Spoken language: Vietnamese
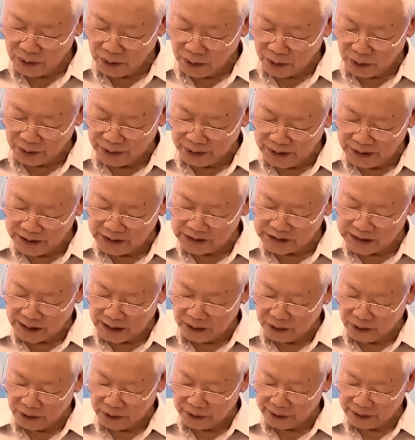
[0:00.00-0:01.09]
ổn định xã
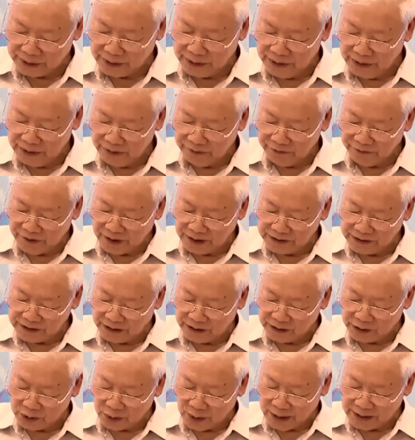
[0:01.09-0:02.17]
hội, phát
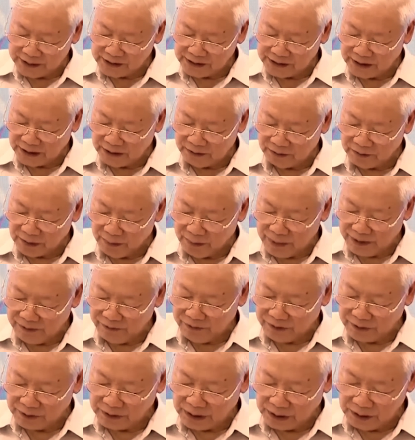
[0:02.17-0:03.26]
triển toàn diện và bền
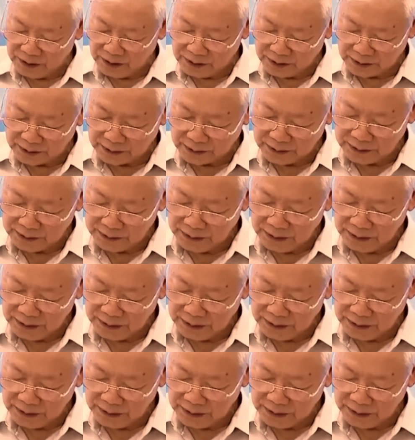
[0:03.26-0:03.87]
vững đất nước